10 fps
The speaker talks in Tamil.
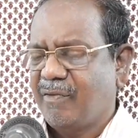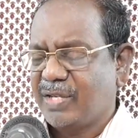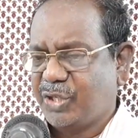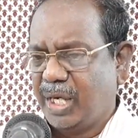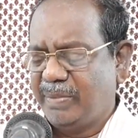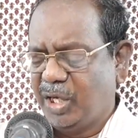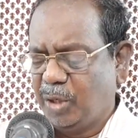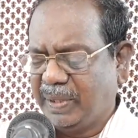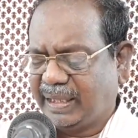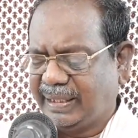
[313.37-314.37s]
வசனம்
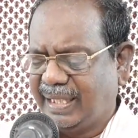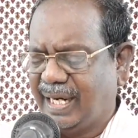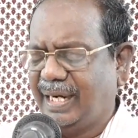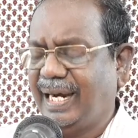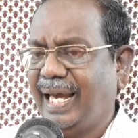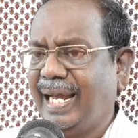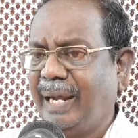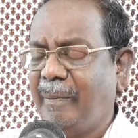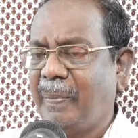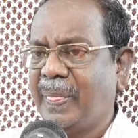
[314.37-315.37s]
இருபத்தி ஏழிலே
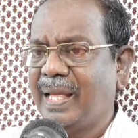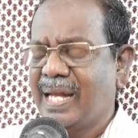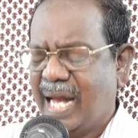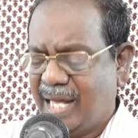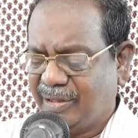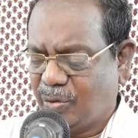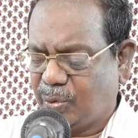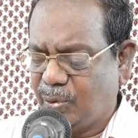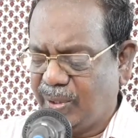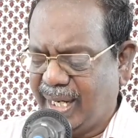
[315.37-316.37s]
அந்த
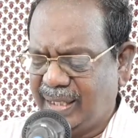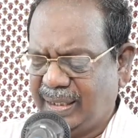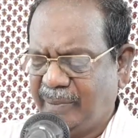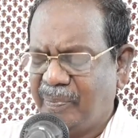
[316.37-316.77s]
குருடன்